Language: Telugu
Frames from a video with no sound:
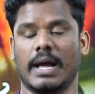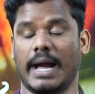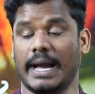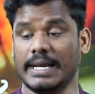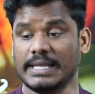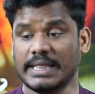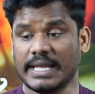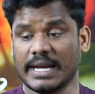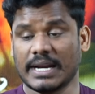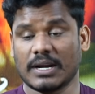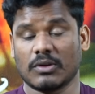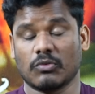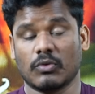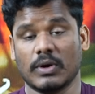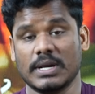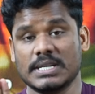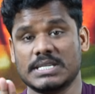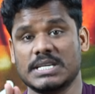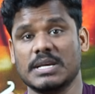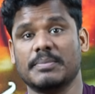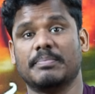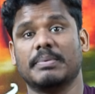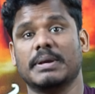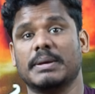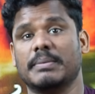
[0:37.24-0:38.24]
అయితే ఇక్కడ
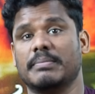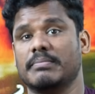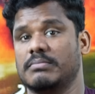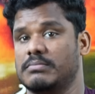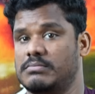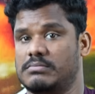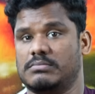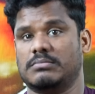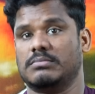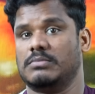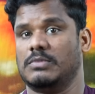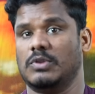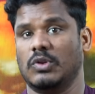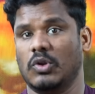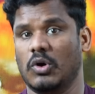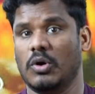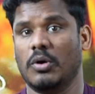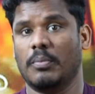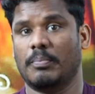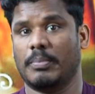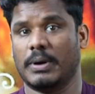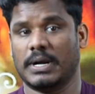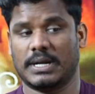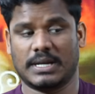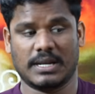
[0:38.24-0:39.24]
వైసీపీలో
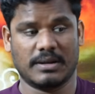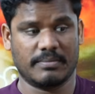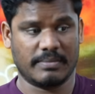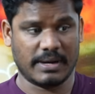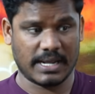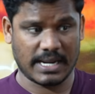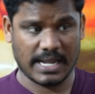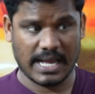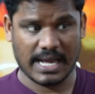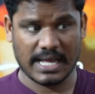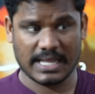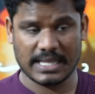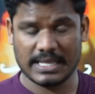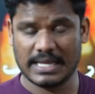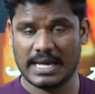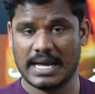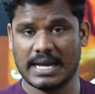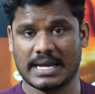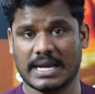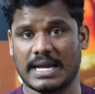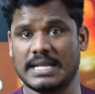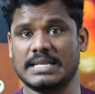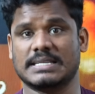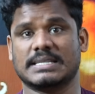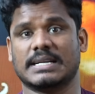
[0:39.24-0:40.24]
పట్టిన మరి అది ఆ
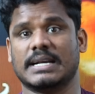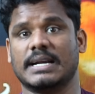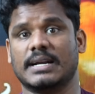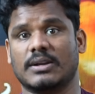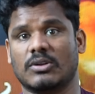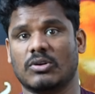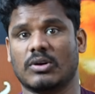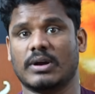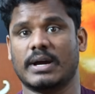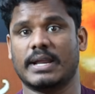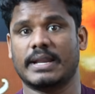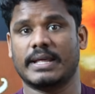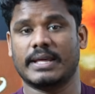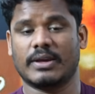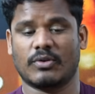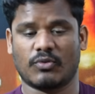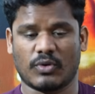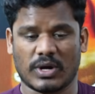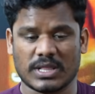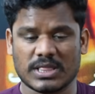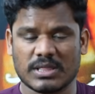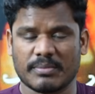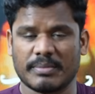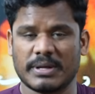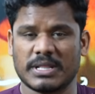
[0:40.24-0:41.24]
కల్చర్ ఏంటో కానీ
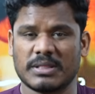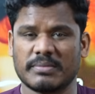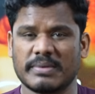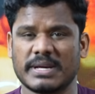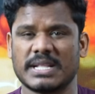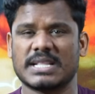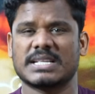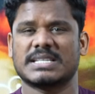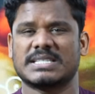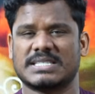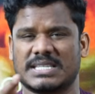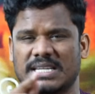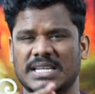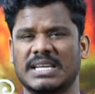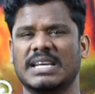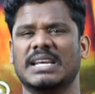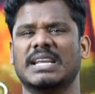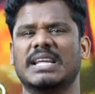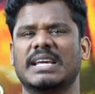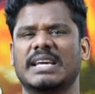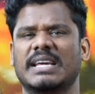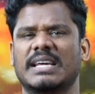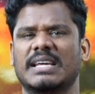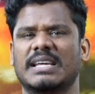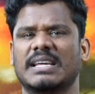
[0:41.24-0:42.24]
కొంతమంది మీద
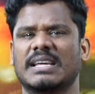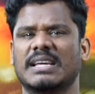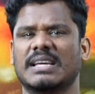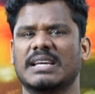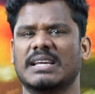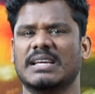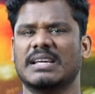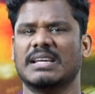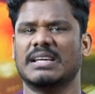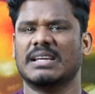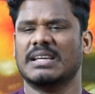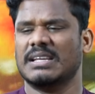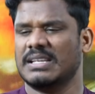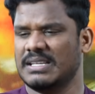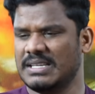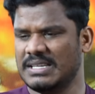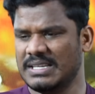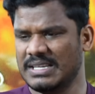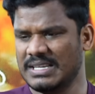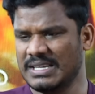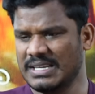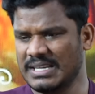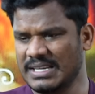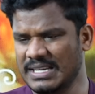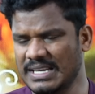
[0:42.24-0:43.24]
సిల్లి
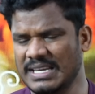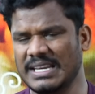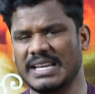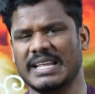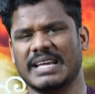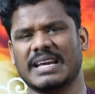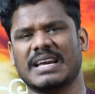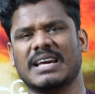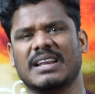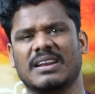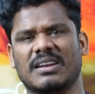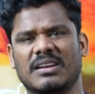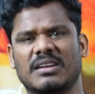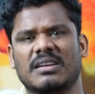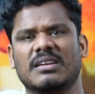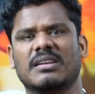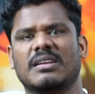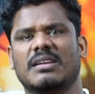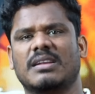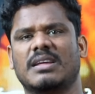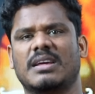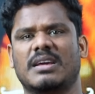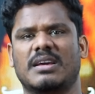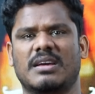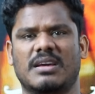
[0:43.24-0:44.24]
ఈ ఇల్లీగల్
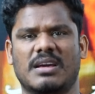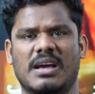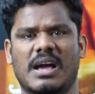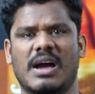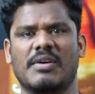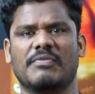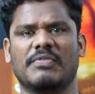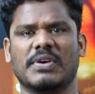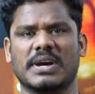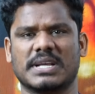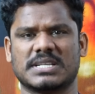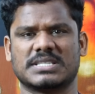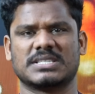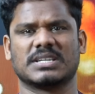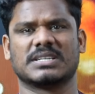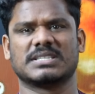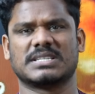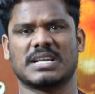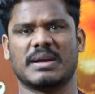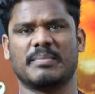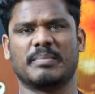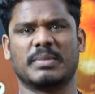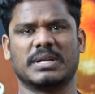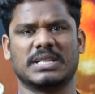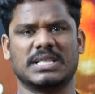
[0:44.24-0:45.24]
అఫైర్స్కి
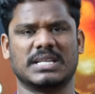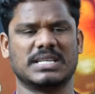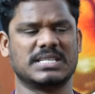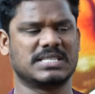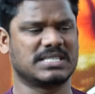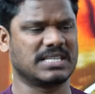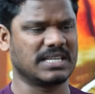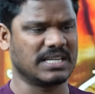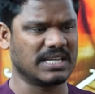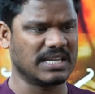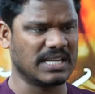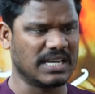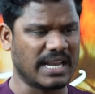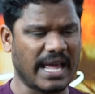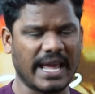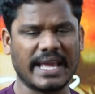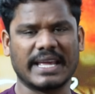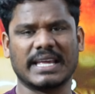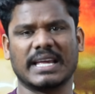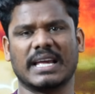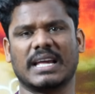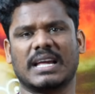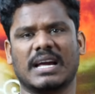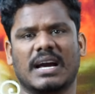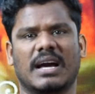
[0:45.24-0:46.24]
సంబంధించి
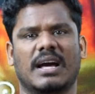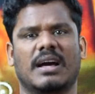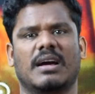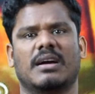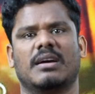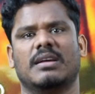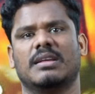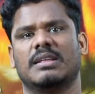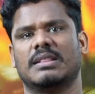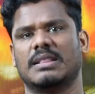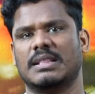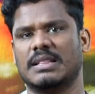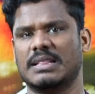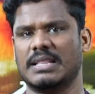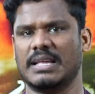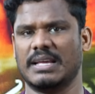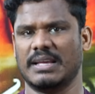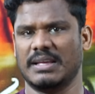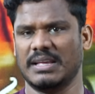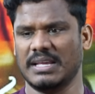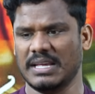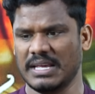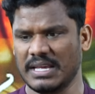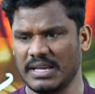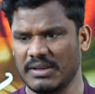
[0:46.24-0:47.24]
లైంగిక ఇది
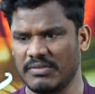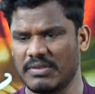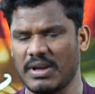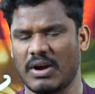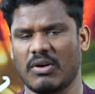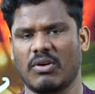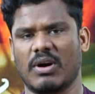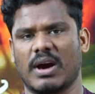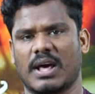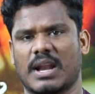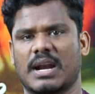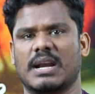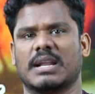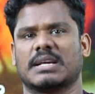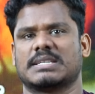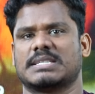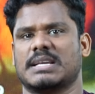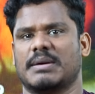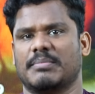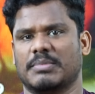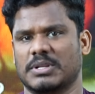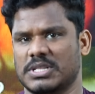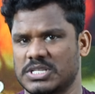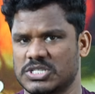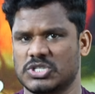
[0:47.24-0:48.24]
ఈ వ్యవహారాలకు
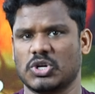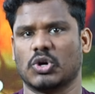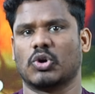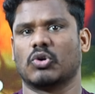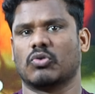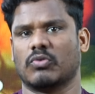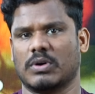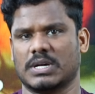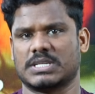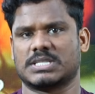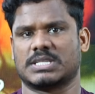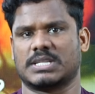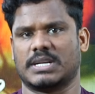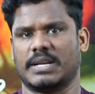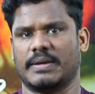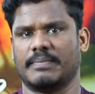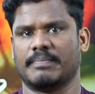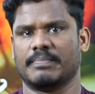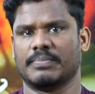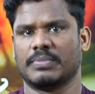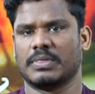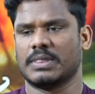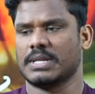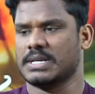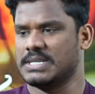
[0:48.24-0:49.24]
సంబంధించి ఎక్కువ వస్తున్నాయి
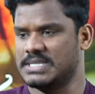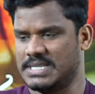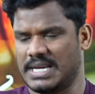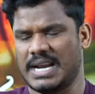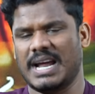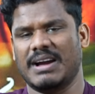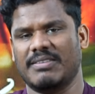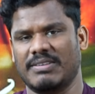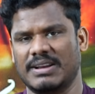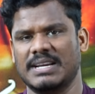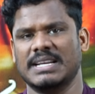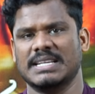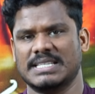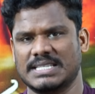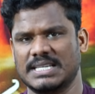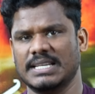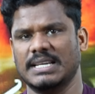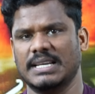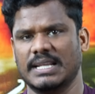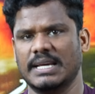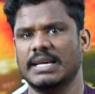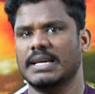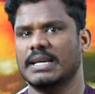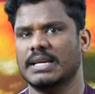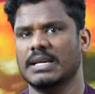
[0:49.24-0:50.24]
సరే అవన్నీ
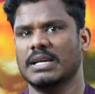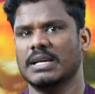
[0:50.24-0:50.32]
సిల్లి